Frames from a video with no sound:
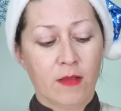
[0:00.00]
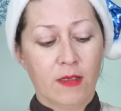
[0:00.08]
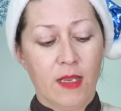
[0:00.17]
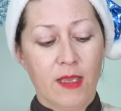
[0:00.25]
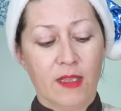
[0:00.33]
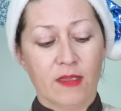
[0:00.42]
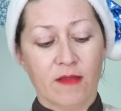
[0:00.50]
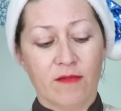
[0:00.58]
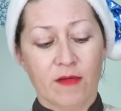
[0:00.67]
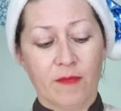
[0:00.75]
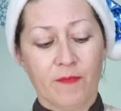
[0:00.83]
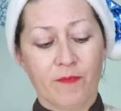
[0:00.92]
Для
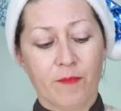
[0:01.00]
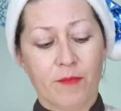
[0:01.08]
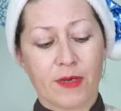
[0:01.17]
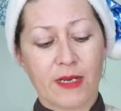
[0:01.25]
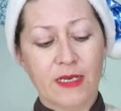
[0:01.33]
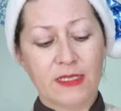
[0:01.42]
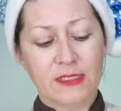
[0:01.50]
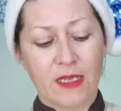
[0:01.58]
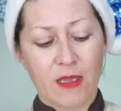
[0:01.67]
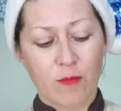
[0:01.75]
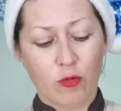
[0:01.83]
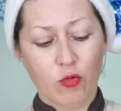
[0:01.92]
этого
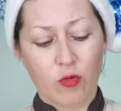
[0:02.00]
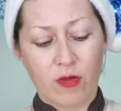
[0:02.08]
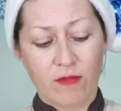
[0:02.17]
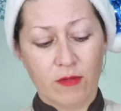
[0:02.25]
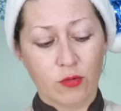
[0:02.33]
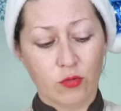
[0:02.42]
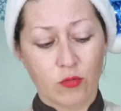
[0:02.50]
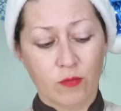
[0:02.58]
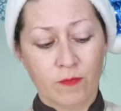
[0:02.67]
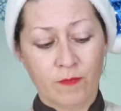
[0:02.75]
прорезаем луковицу